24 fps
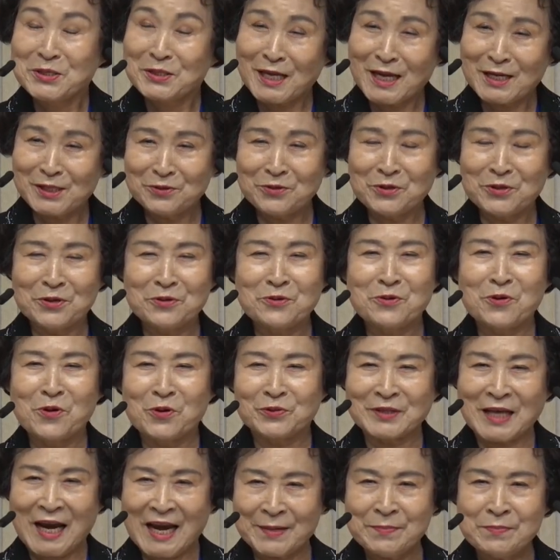쌀도 있고
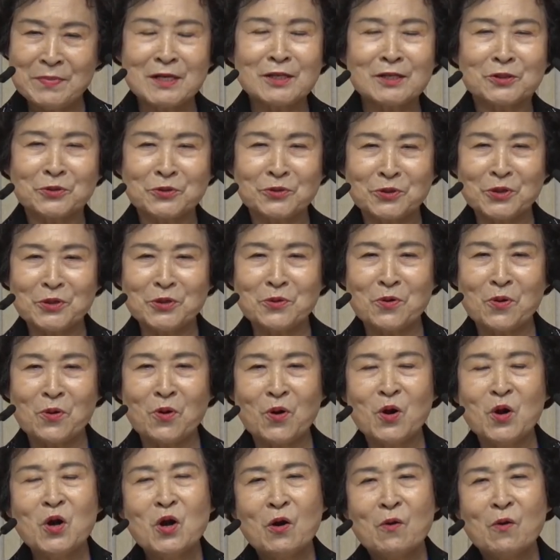다 먹을 것도 있고